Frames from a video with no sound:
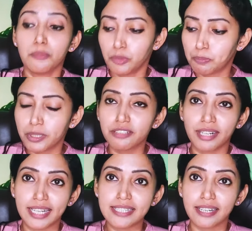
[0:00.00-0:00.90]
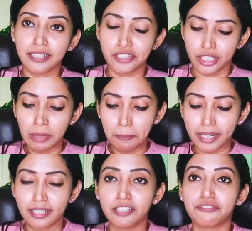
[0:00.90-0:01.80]
முப்பது வயசாயிடுச்சு
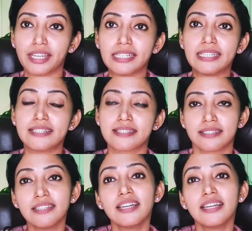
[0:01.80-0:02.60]
பன்னெண்டு ஃபெயிலியர்ஸ்